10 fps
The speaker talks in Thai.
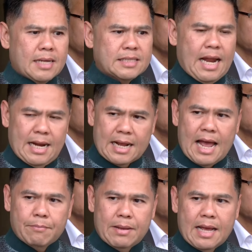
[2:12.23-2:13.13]
สถาน
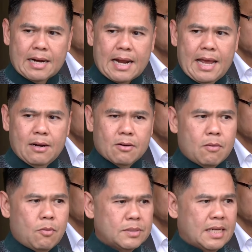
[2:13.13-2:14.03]
การณ์เป็นอย่างไรแล้วก็
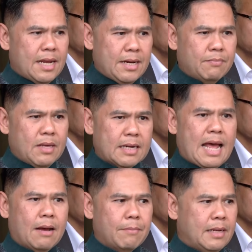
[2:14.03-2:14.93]
ผมจะได้รีบเดิน
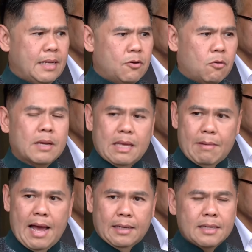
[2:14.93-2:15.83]
ทางไปที่โรงพยา
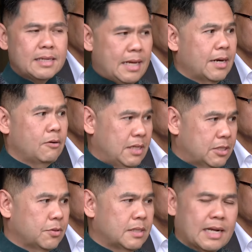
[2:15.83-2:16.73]
บาลอย่างเร็วที่
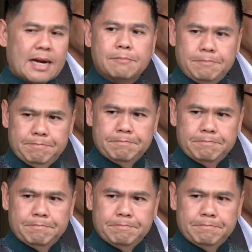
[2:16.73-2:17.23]
สุดนะครับ